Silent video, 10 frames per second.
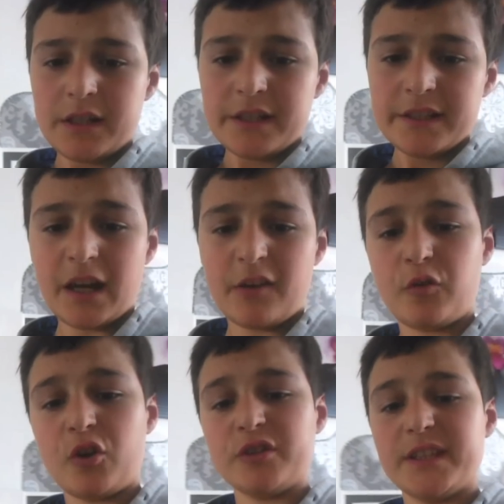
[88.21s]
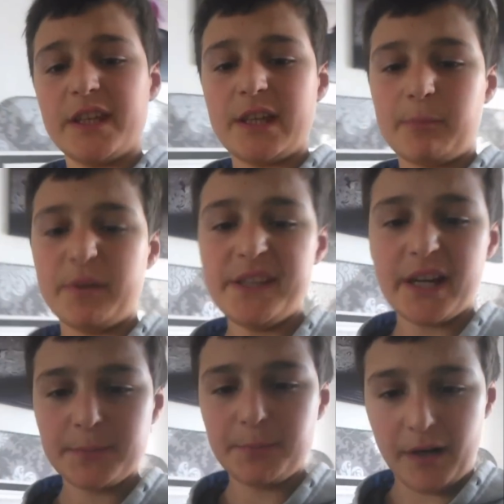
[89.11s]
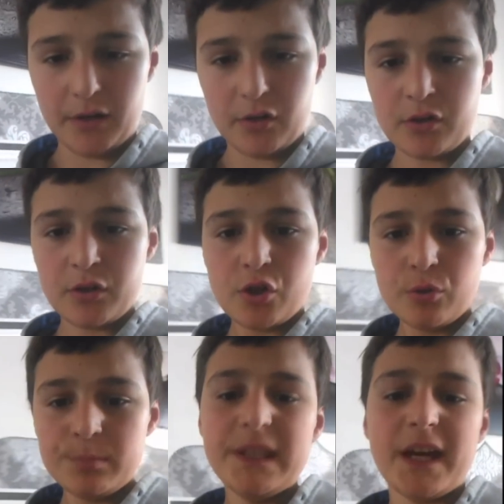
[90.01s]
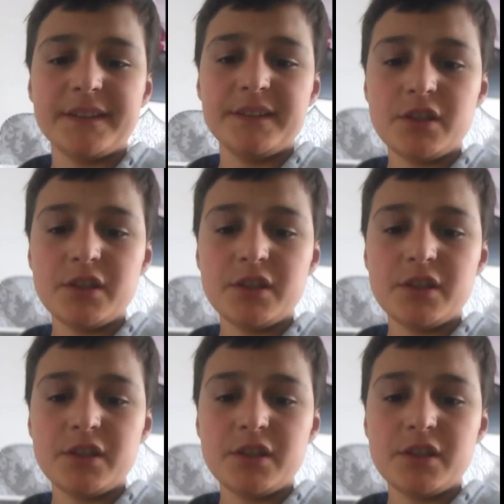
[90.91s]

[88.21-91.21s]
Il y a un français et un blédard qui parlent. Le blédard, il dit